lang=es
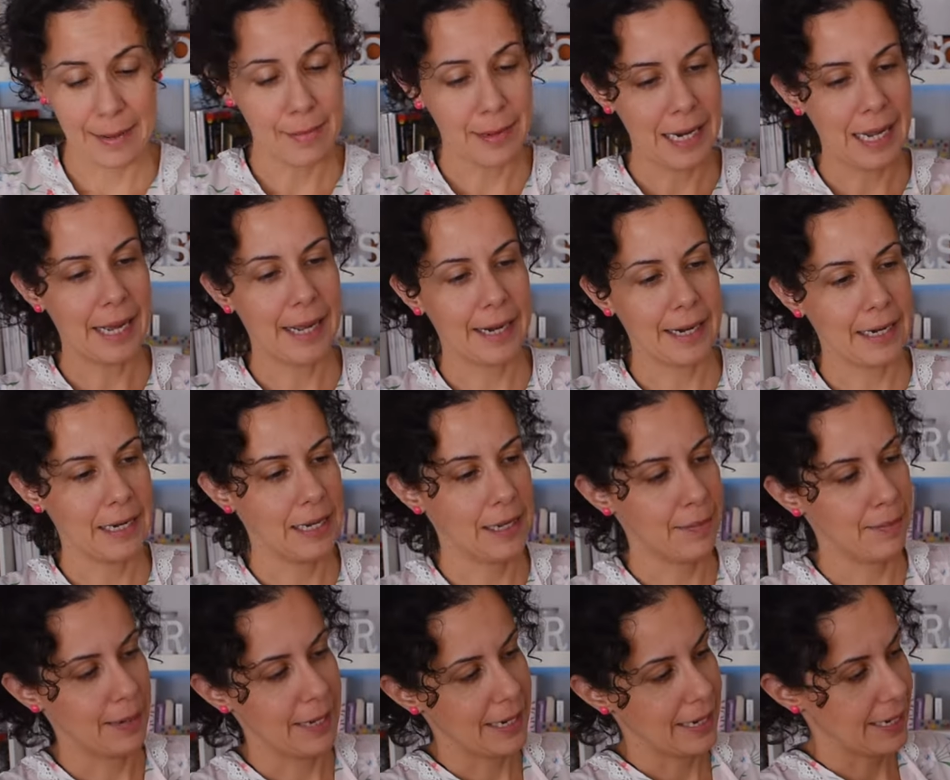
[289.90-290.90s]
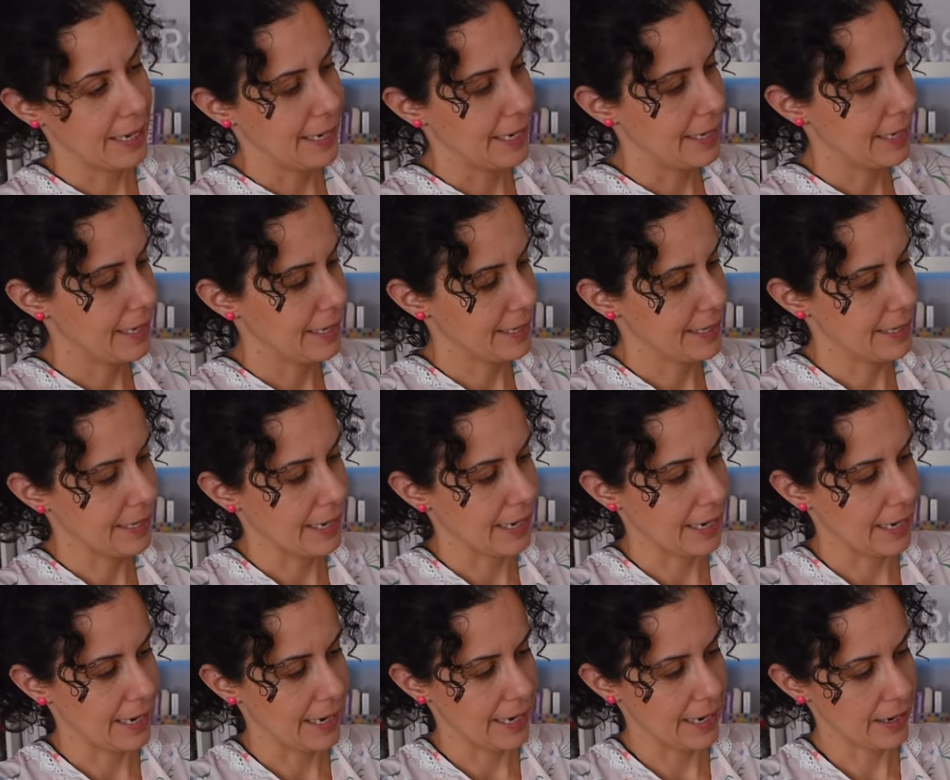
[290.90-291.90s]
y me las arreglé para
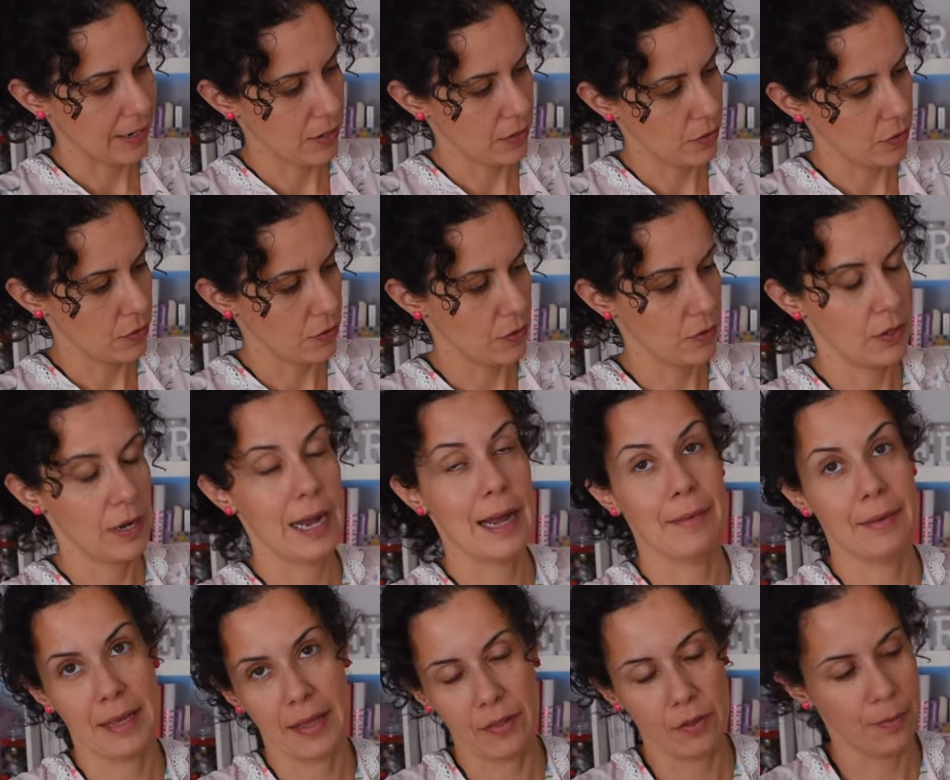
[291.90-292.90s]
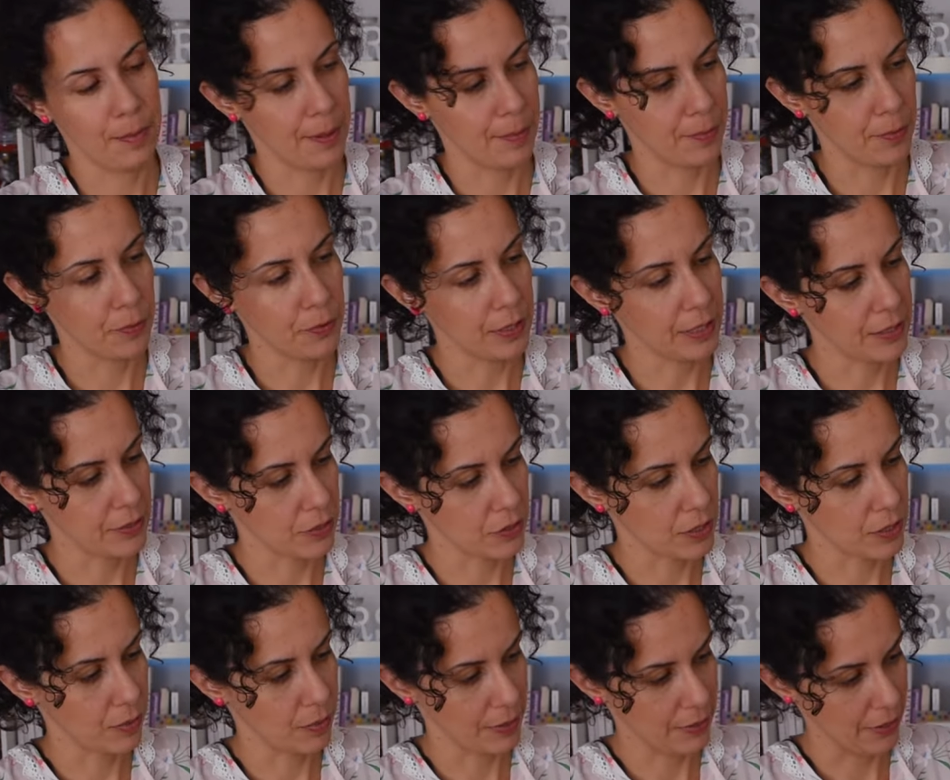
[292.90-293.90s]
sacarlo, había dos pespuntes,
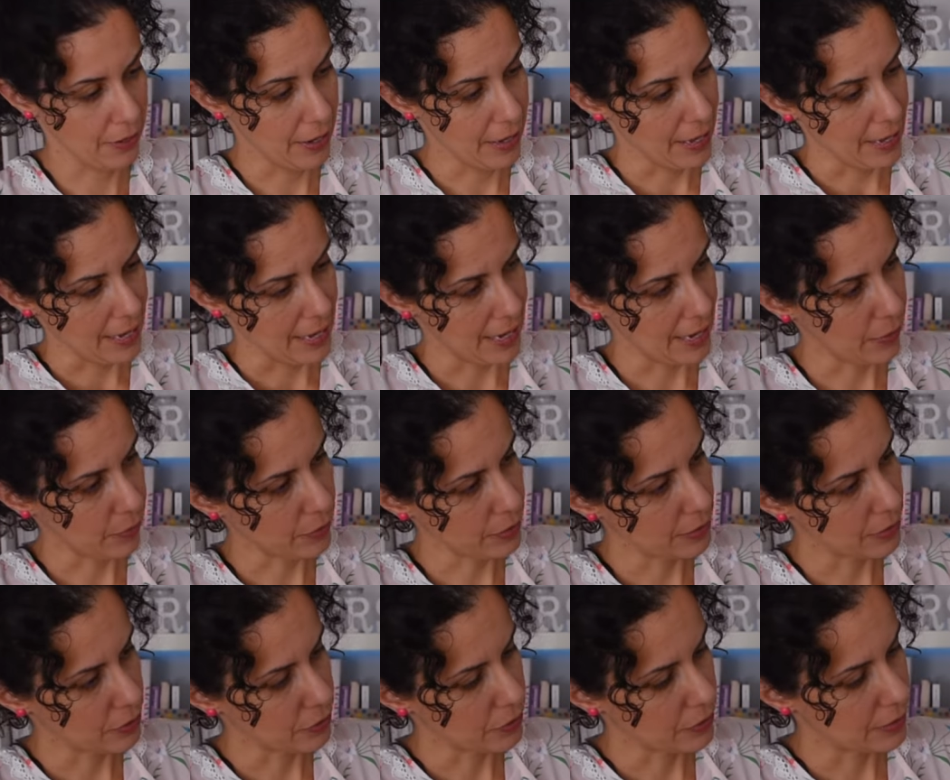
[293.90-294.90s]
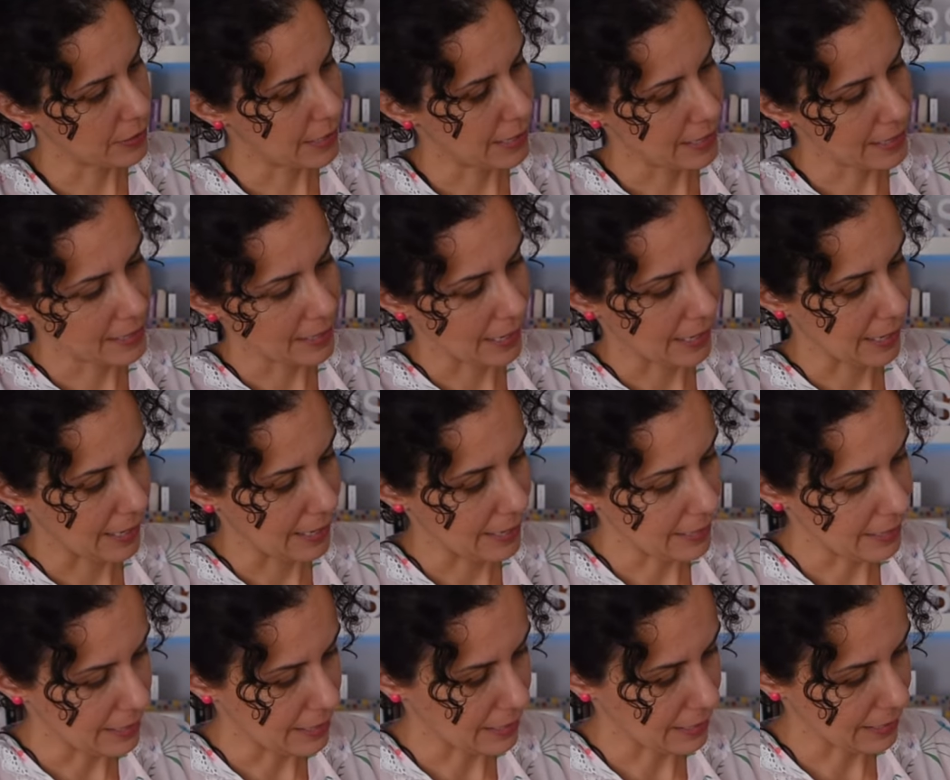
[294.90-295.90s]
entonces bueno, era cuestión de
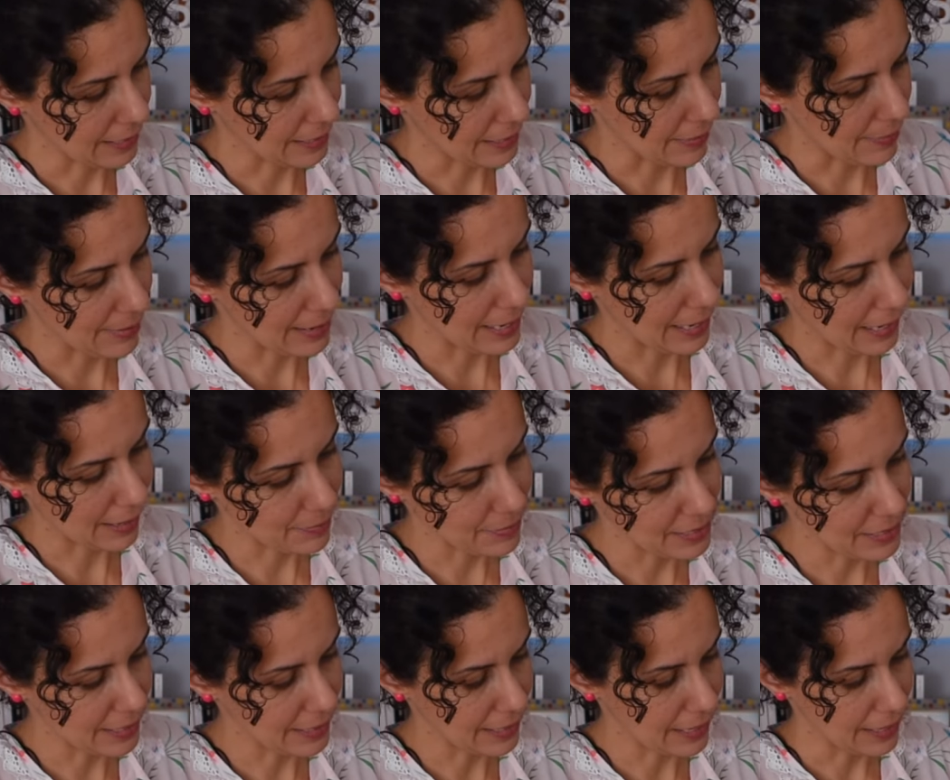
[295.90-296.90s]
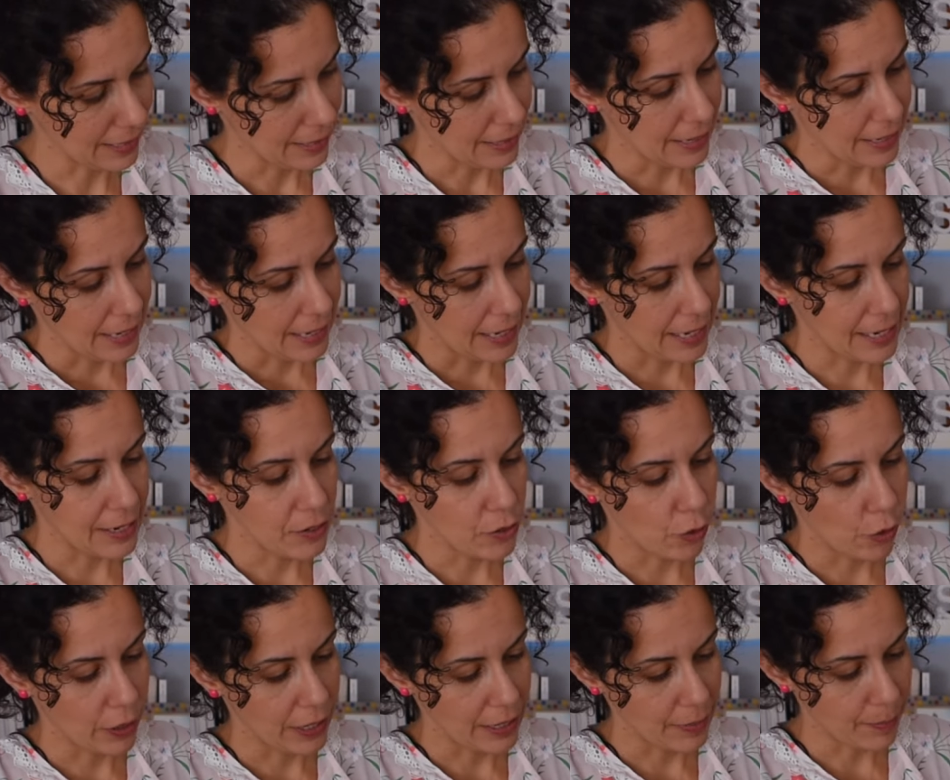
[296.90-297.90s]
sacar el que estaba en la camiseta y
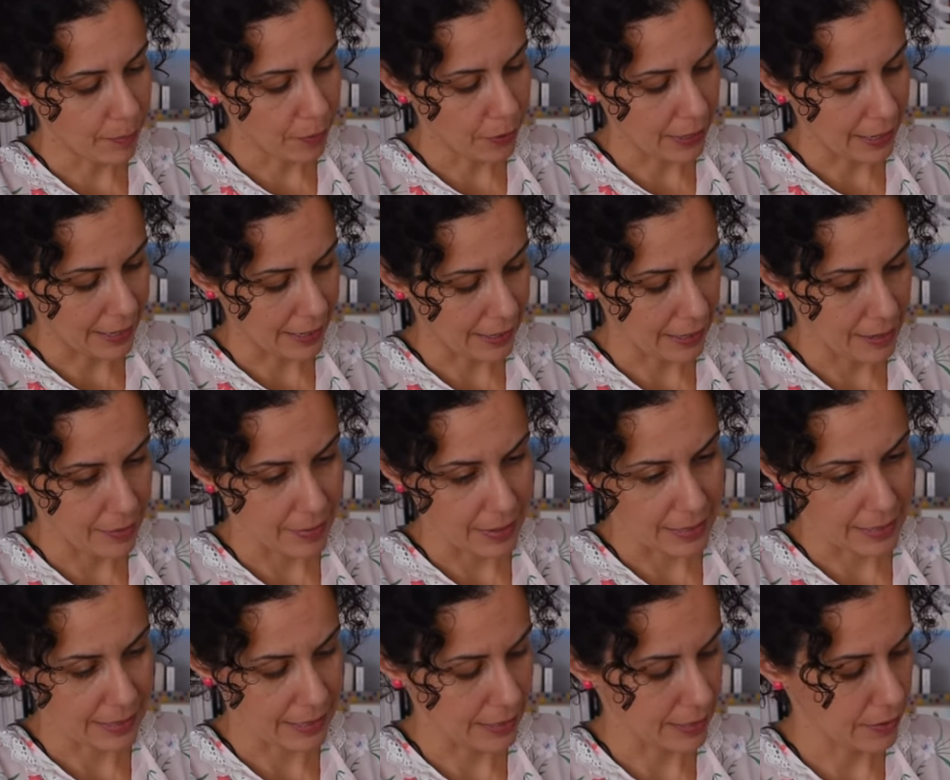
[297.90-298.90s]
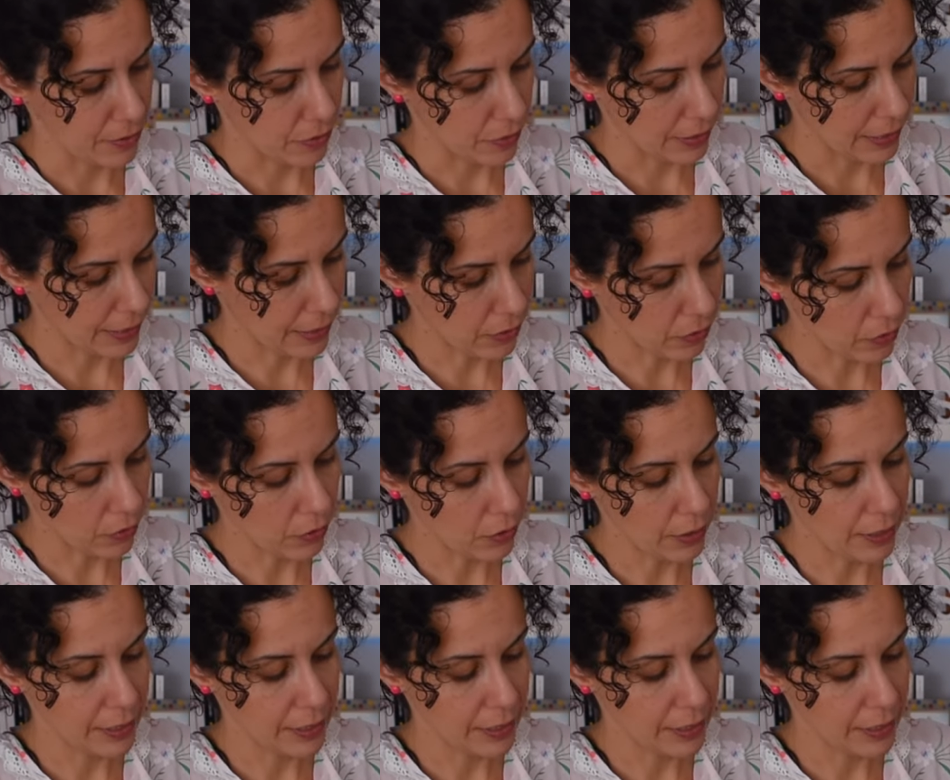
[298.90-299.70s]
no ir por arriba, sino ir con